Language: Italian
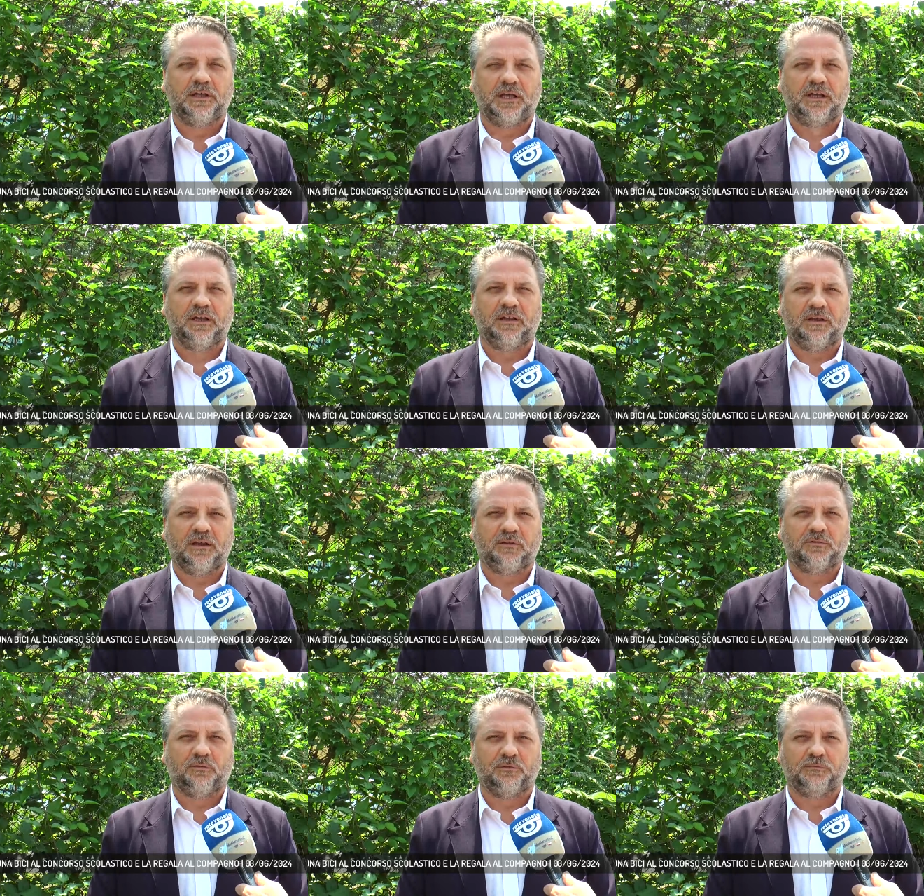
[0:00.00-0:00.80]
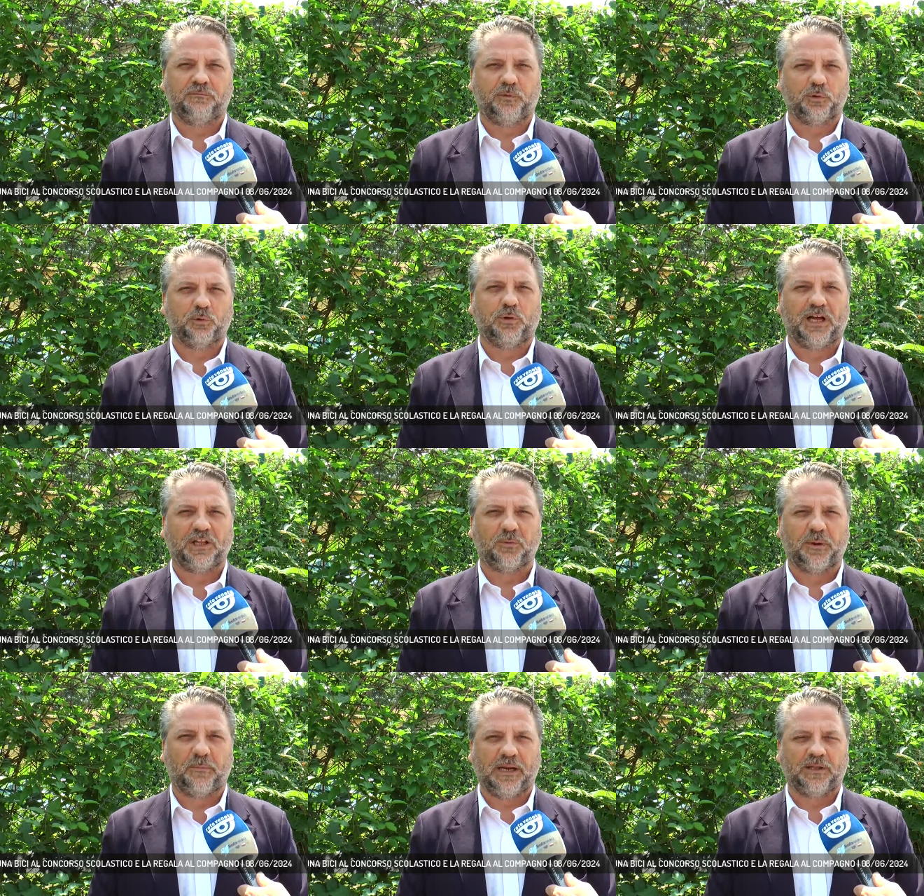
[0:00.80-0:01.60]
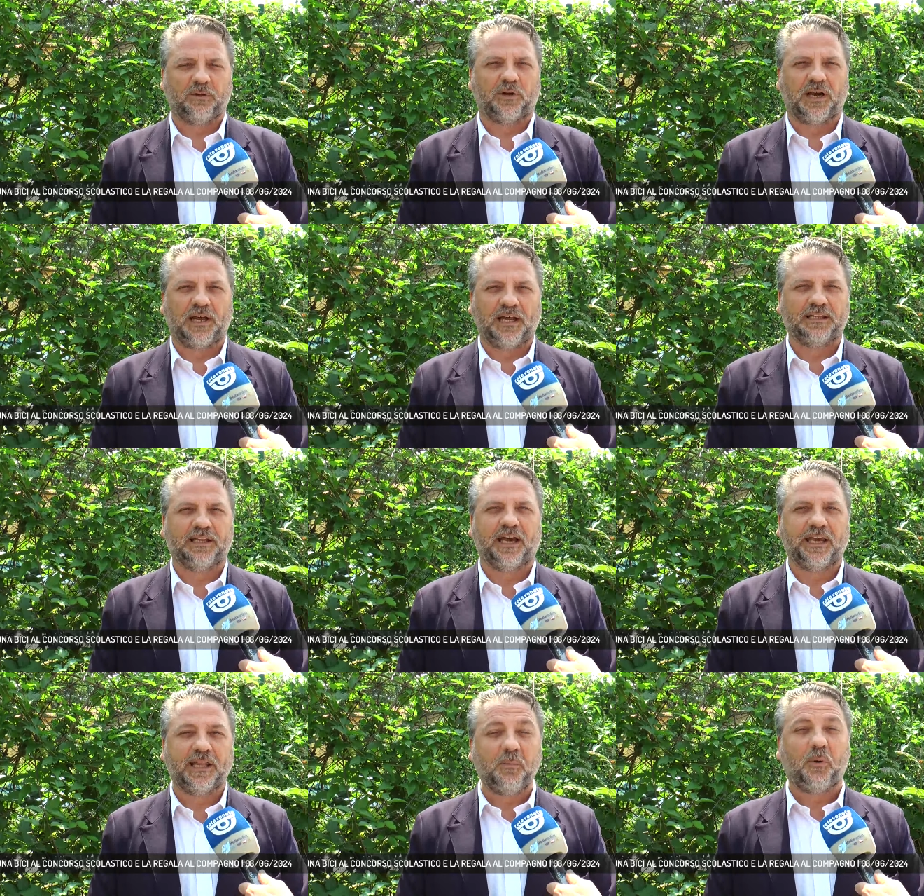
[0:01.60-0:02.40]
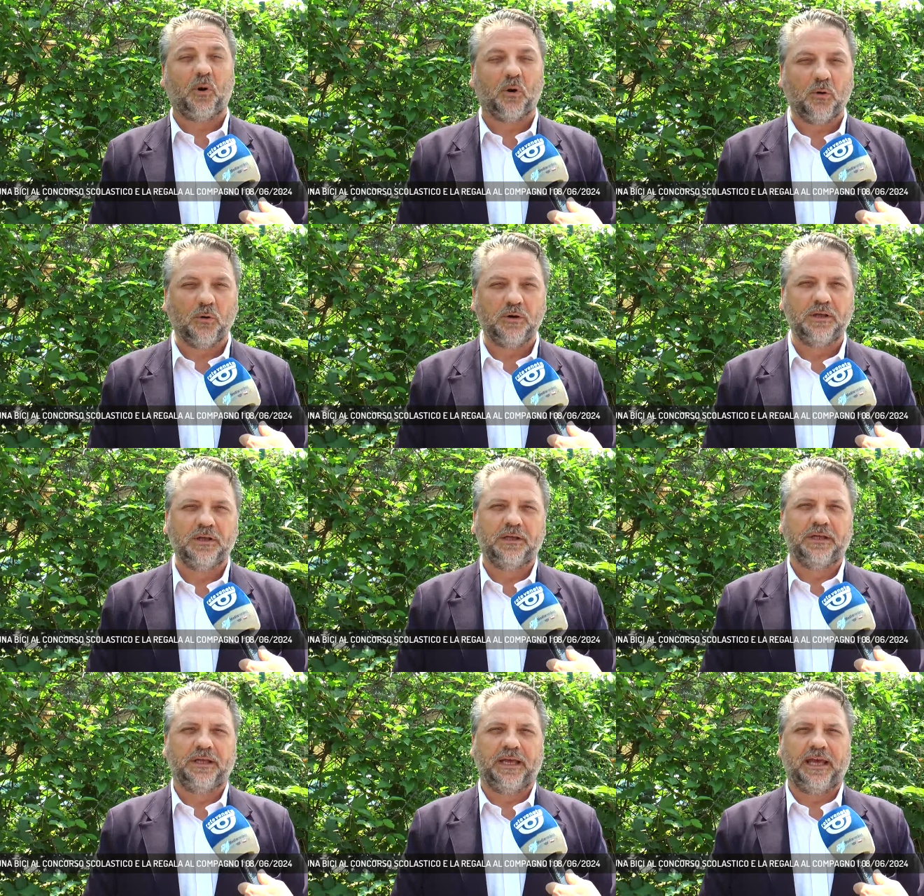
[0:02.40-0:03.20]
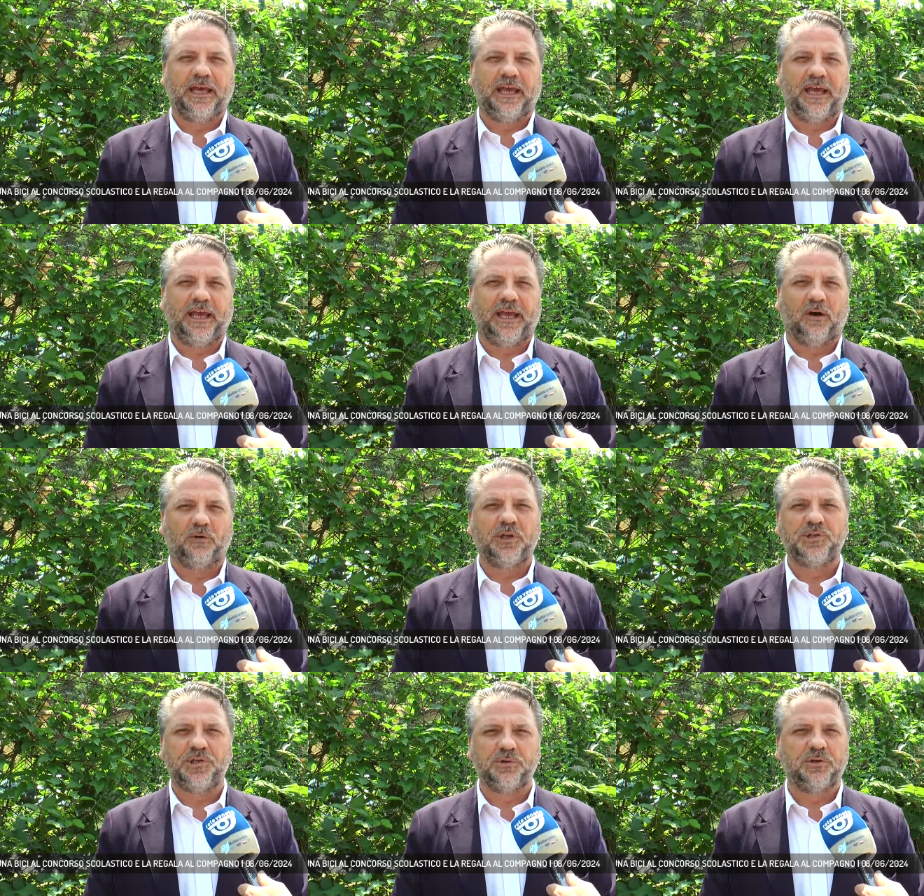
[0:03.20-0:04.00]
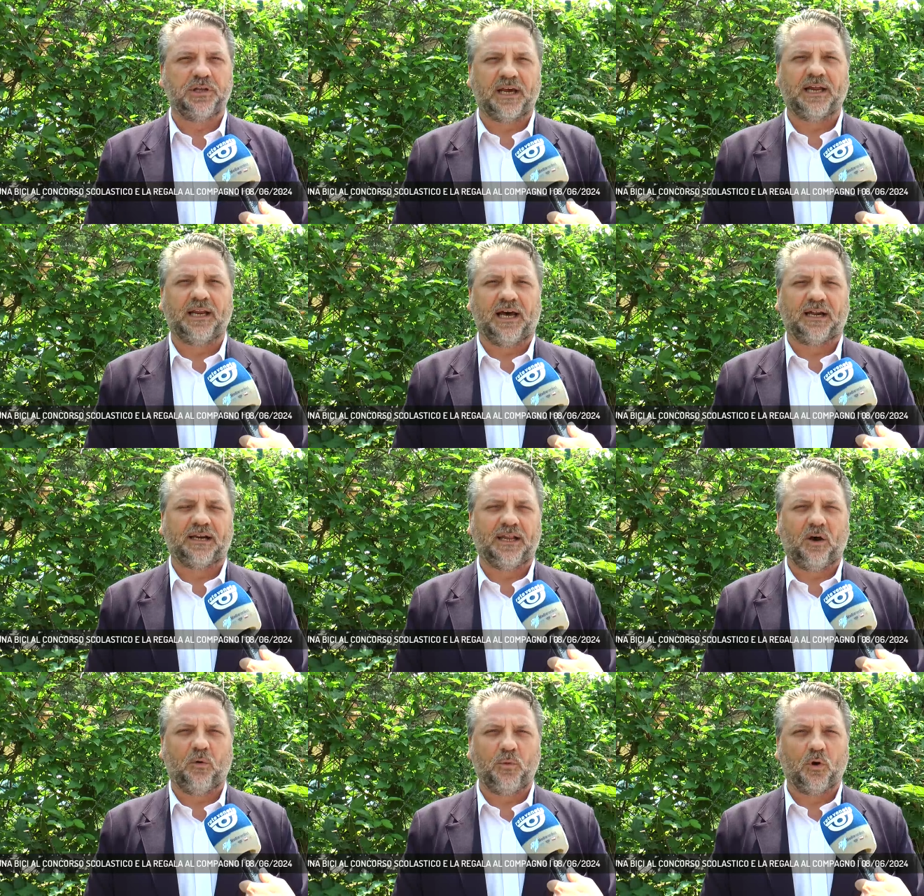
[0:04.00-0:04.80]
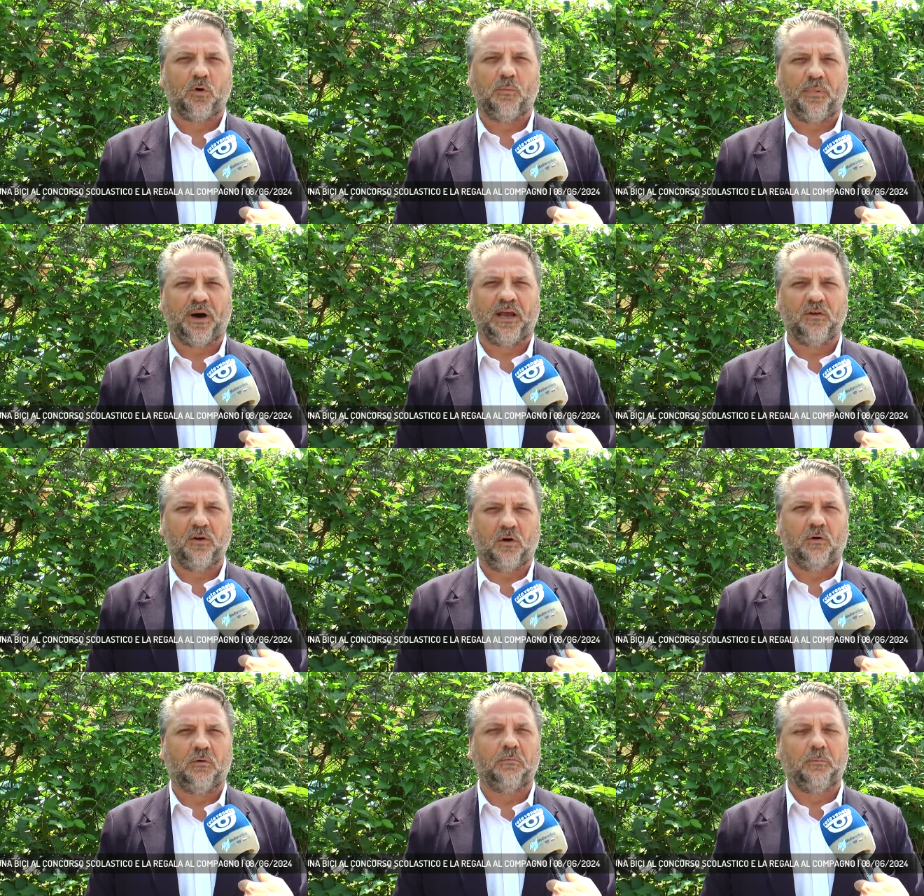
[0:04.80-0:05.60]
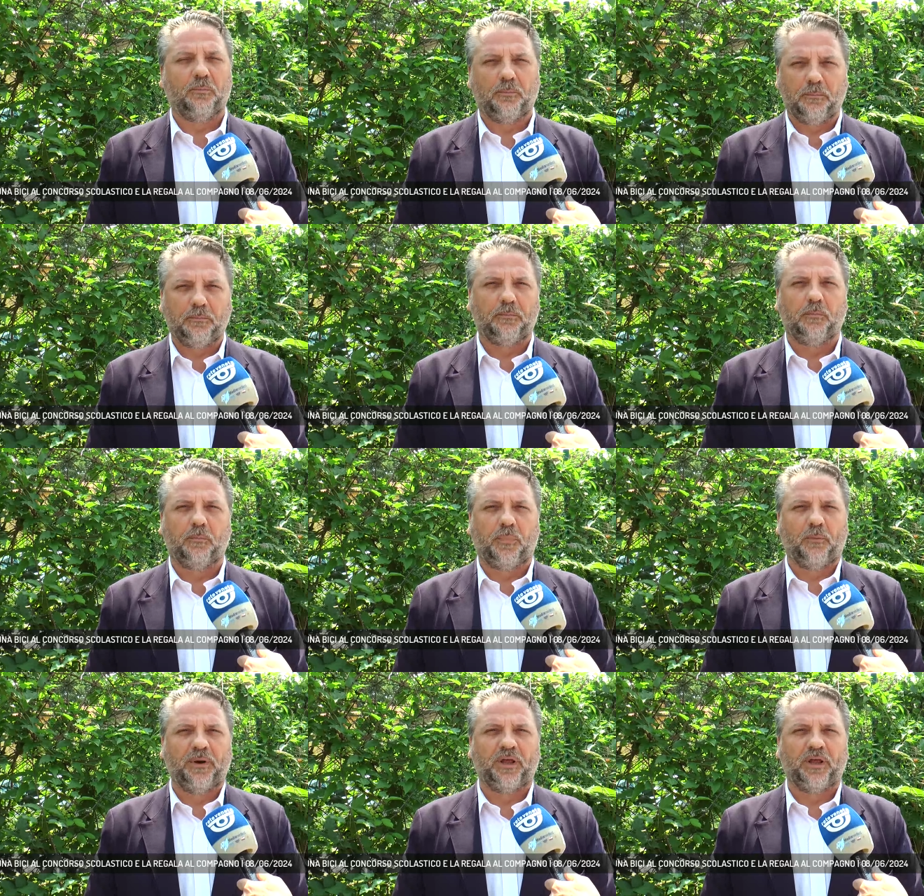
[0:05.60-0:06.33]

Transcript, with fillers: eh, sono sfortunato perché me l'hanno regalata anche da poco e ho deciso di regalarla a un mio compagno un po'